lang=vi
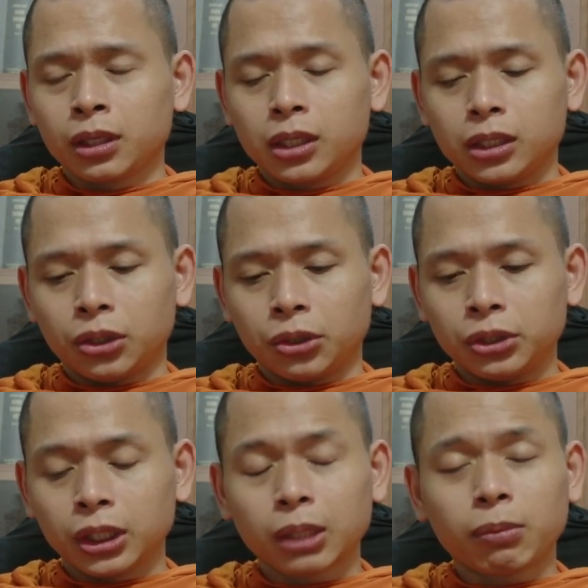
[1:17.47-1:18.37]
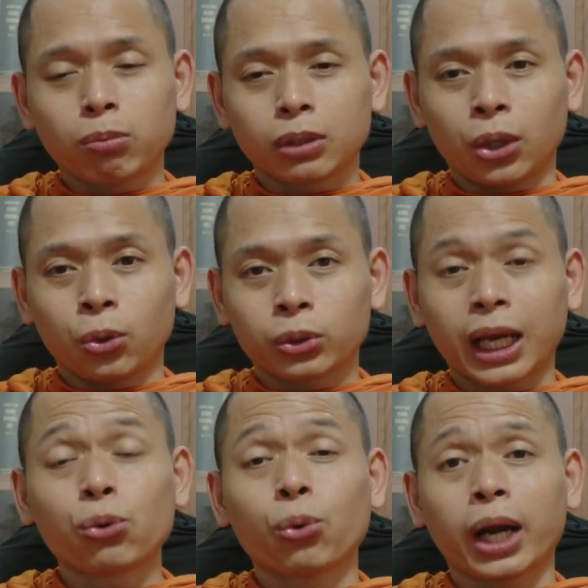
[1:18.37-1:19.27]
rồi những cái mong cầu
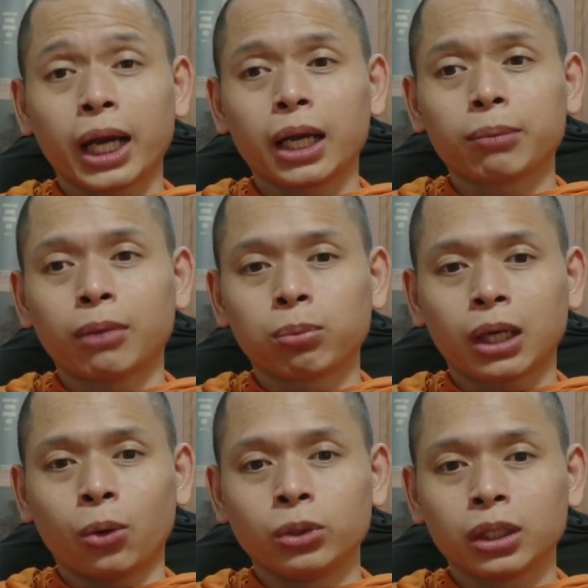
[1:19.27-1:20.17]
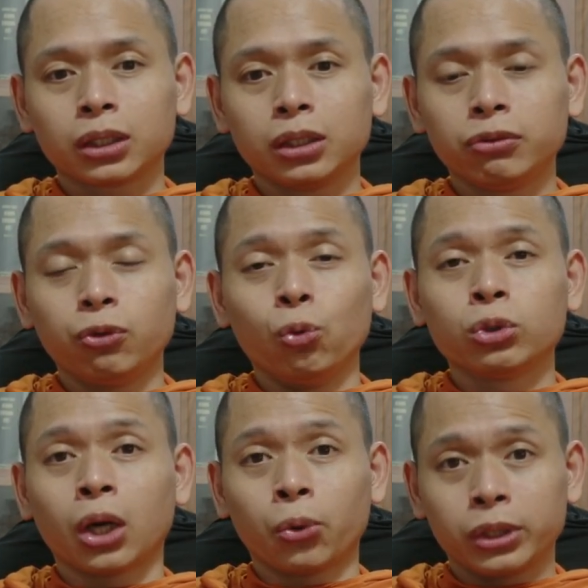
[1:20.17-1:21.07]
thái quá mong cầu những cái thứ phụ
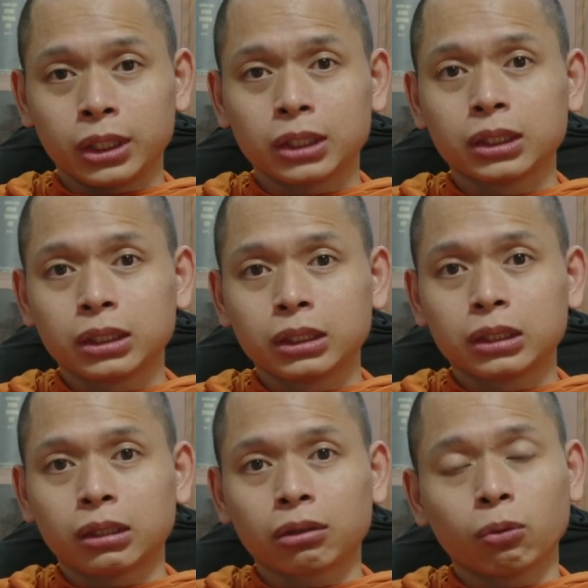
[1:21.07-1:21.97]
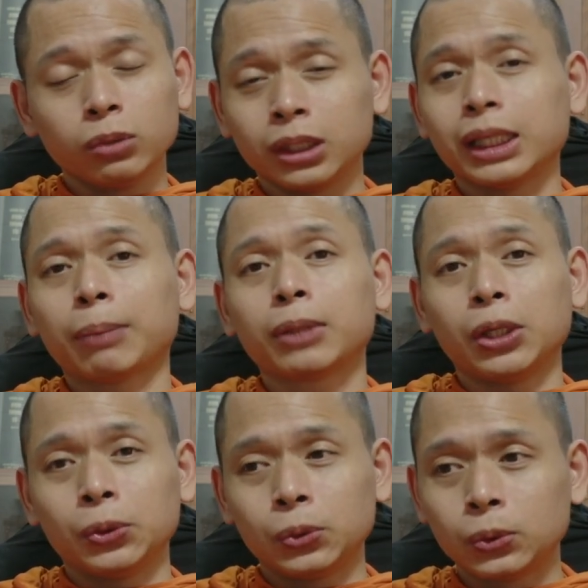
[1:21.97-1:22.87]
trội á, nó cũng được giảm
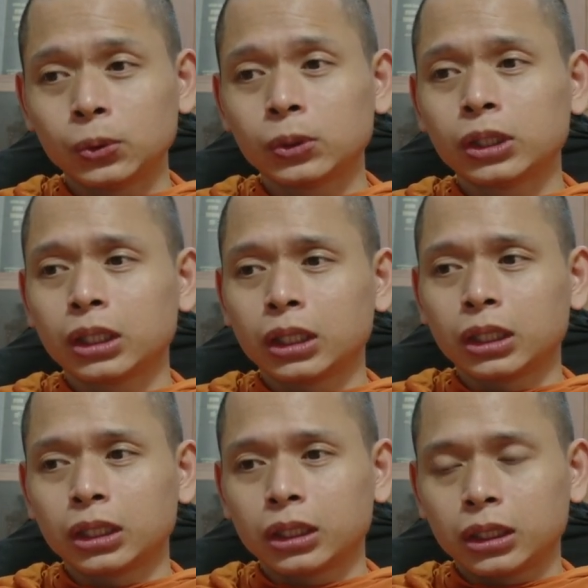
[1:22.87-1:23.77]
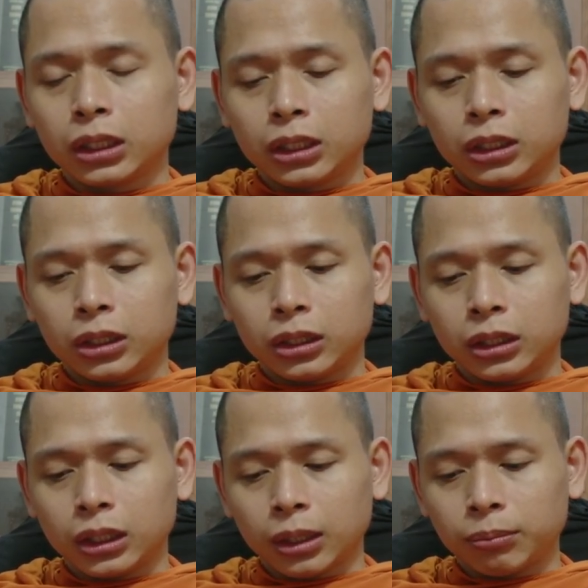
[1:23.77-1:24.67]
thiểu
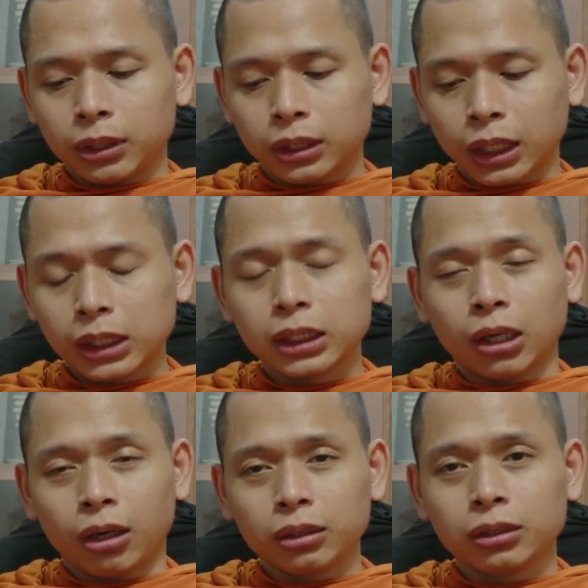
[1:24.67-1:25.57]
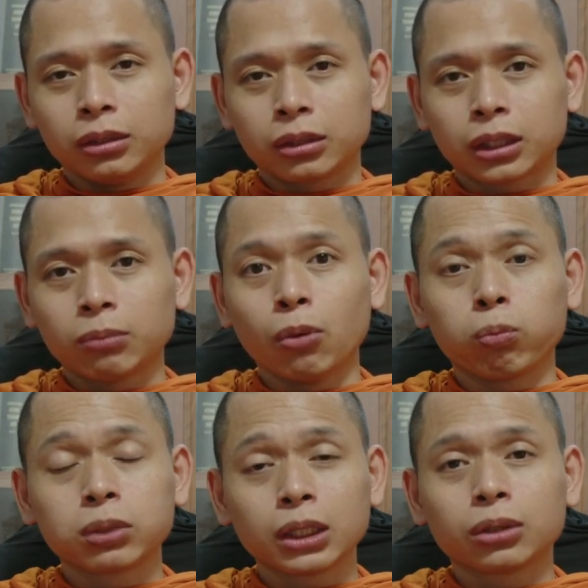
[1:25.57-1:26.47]
rồi à, mình thấy rõ được cái
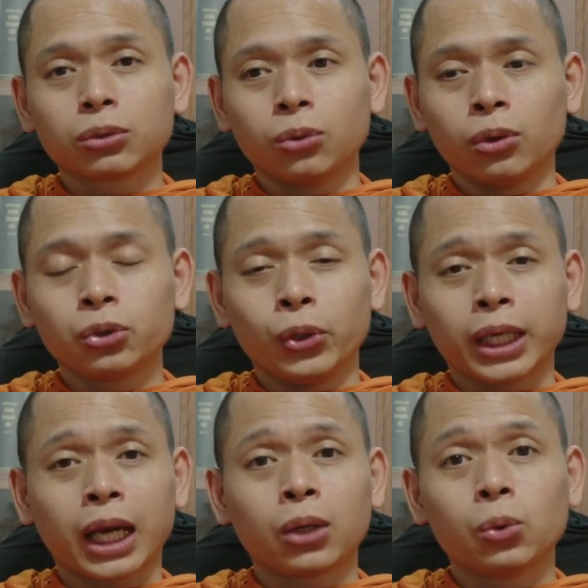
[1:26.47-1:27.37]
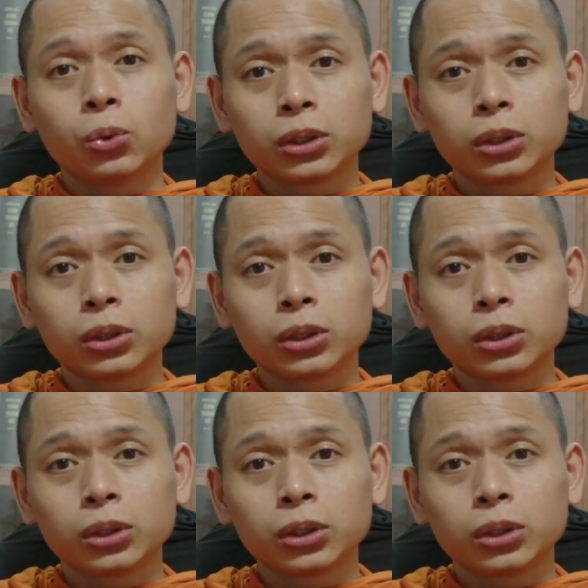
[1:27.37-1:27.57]
mục đích của cái chuyện ăn uống